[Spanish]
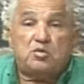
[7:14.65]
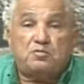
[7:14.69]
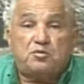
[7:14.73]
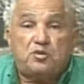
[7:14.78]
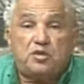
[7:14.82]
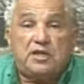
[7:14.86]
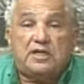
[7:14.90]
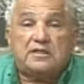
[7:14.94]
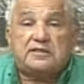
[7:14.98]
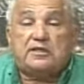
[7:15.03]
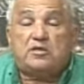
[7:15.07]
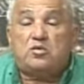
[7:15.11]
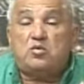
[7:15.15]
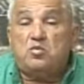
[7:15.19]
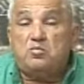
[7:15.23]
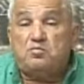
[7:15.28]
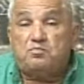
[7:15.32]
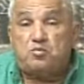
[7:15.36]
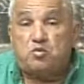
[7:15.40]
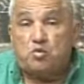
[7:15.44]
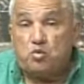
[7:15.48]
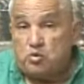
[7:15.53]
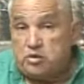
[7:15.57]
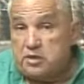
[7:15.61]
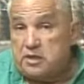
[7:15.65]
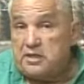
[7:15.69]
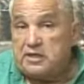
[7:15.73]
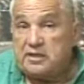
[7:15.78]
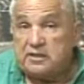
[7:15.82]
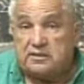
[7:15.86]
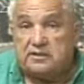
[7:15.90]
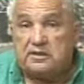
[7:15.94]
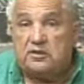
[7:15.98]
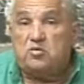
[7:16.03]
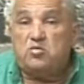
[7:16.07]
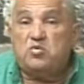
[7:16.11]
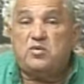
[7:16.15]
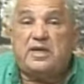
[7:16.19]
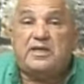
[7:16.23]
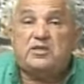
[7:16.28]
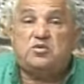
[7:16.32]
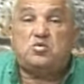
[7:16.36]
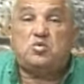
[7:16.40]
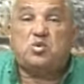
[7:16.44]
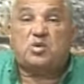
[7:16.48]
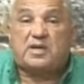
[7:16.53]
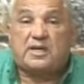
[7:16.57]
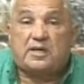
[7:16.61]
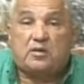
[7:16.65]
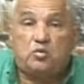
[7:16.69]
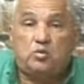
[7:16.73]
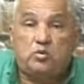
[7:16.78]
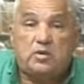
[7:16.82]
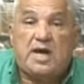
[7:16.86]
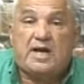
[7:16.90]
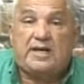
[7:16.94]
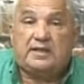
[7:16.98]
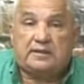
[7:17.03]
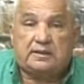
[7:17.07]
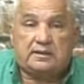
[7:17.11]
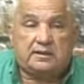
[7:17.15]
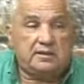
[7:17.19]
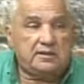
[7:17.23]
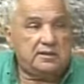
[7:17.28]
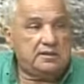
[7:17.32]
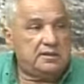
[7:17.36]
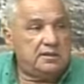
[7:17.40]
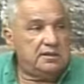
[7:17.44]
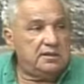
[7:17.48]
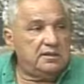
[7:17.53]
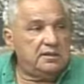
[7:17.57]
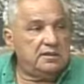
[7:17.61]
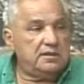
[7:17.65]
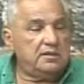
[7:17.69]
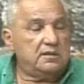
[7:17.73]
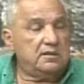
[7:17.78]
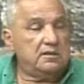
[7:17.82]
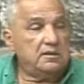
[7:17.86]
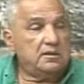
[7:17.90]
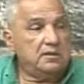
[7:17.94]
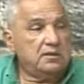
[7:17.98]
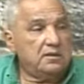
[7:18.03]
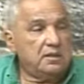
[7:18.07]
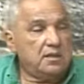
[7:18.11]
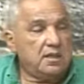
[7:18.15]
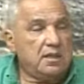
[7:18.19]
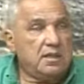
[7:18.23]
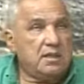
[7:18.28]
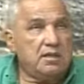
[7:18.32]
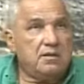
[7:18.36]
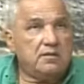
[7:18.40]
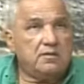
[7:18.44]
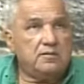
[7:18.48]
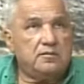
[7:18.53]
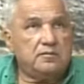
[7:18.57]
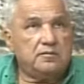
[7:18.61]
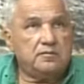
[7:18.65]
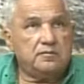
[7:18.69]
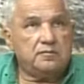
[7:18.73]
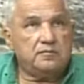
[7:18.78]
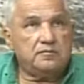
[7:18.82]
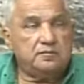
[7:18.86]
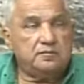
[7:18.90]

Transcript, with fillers: pudiera, ser un, eh, pudiera ser un hecho irregular. Lo importante es la